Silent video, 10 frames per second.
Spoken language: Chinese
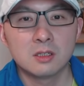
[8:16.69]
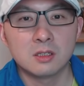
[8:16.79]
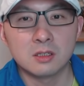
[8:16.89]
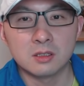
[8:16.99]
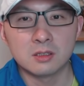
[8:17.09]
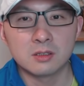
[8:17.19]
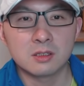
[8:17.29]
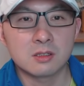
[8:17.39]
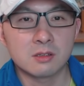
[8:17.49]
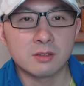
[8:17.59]
呃，那个
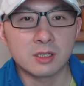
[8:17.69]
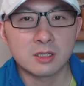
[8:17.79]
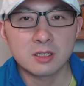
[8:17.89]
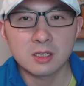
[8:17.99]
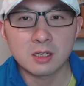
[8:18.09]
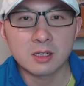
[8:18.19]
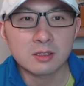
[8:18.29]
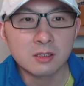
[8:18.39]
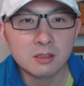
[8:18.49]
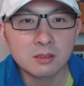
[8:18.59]
叫哪个县来
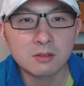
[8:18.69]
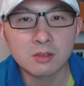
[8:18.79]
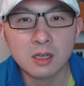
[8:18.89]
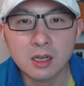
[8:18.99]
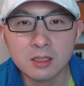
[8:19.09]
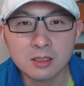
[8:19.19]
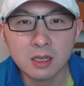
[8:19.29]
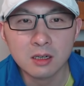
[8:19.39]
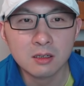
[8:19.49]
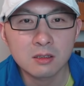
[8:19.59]
着？我看一下
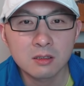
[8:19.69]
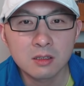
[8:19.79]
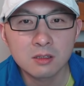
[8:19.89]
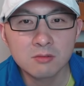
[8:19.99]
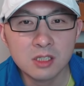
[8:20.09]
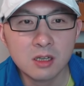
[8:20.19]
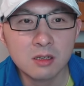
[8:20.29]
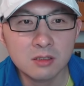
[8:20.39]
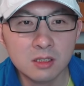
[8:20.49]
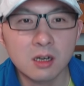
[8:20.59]
啊，威斯
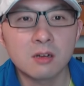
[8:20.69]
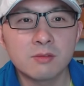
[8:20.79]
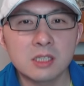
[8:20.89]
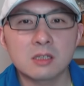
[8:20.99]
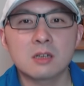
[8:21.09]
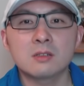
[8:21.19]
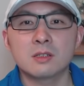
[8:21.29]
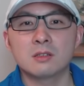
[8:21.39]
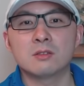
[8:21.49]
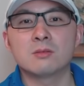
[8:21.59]
康星啊，威斯康
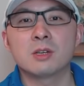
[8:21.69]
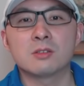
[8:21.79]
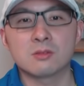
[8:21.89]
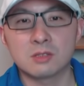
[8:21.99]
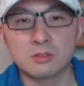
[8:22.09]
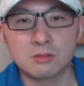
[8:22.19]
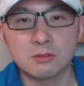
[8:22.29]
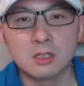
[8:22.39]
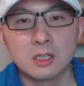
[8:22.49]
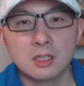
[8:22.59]
星的投票总人数
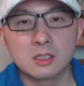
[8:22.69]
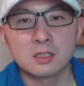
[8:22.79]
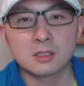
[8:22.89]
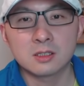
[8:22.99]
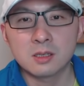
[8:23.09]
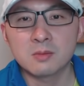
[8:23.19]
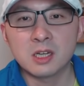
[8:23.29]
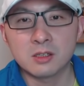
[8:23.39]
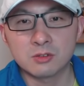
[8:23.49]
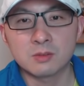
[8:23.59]
是三百
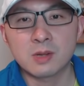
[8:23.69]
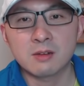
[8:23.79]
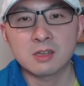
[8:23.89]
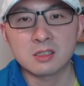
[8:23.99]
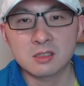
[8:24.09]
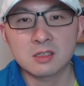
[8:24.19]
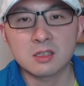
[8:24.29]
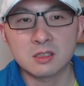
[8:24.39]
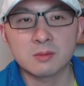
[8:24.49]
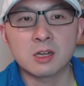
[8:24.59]
六十八万四千
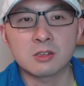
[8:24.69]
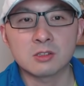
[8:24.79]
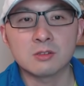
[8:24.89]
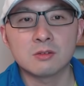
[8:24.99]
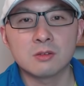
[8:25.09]
七百二十六，